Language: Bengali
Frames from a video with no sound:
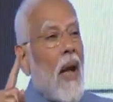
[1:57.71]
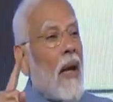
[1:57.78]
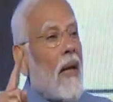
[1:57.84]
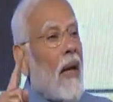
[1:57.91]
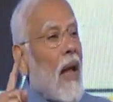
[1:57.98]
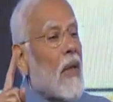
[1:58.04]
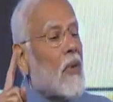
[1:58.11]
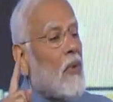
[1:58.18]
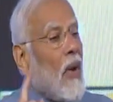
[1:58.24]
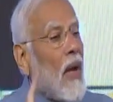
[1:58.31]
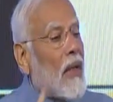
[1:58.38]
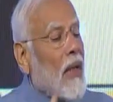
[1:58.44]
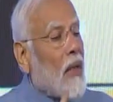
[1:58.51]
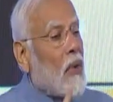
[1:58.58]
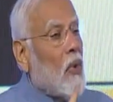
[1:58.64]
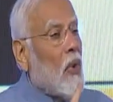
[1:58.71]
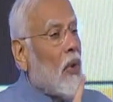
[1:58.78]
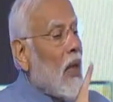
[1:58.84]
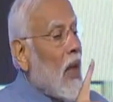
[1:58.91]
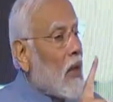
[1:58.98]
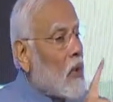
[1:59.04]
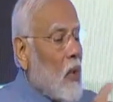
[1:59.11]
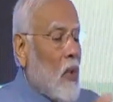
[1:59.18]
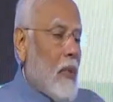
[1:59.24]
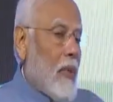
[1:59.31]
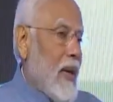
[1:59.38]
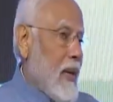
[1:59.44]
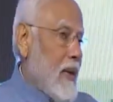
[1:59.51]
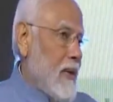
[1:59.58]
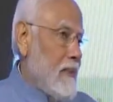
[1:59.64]
হয়েছিল দু হাজার
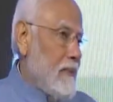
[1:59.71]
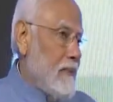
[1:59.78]
দুইতে